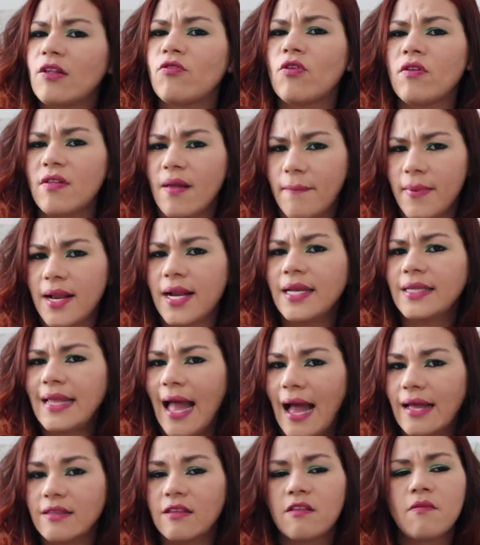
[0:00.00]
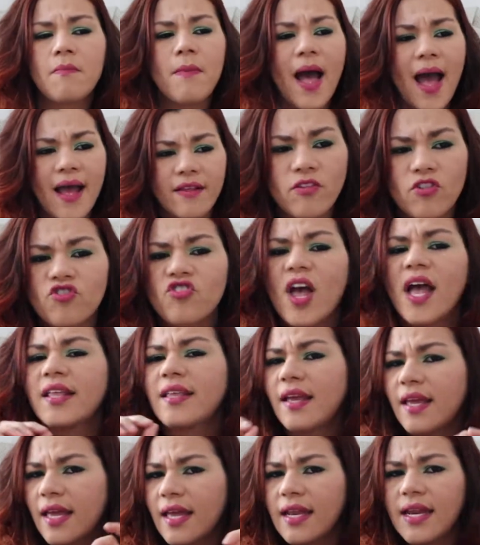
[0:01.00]
das suas habilidades. Mas eu já
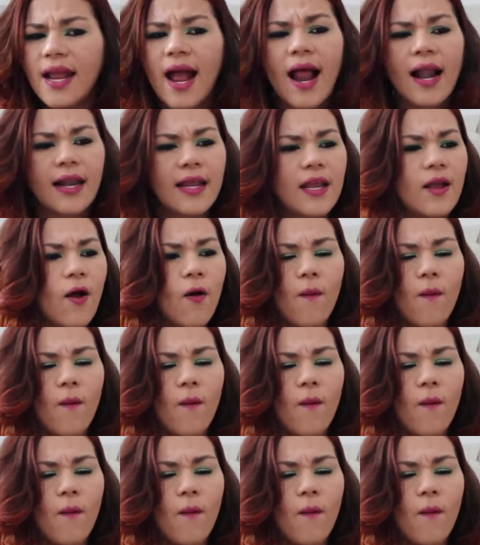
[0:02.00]
adquiri ali,